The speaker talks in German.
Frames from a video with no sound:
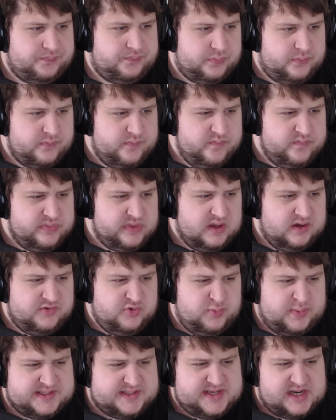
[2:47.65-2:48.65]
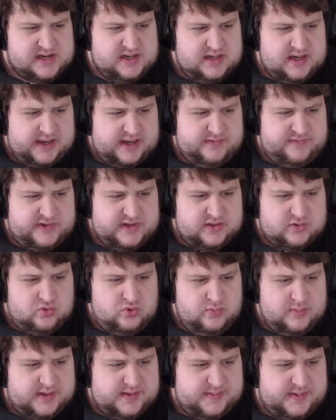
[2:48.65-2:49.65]
Hm, super Sache. Ein fitter
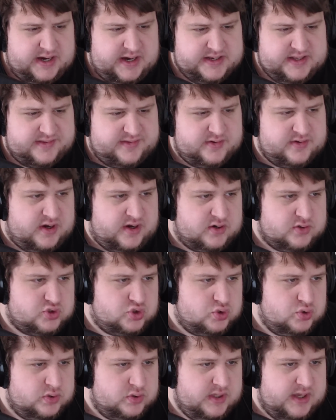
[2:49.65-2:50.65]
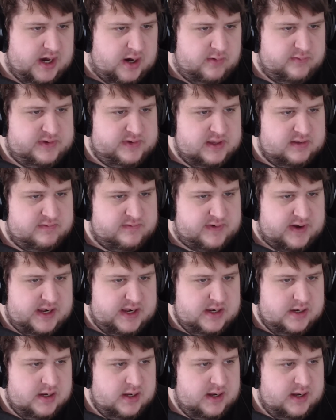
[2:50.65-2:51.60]
Typ als Berater ist doch auch schön. Ja, auf jeden Fall.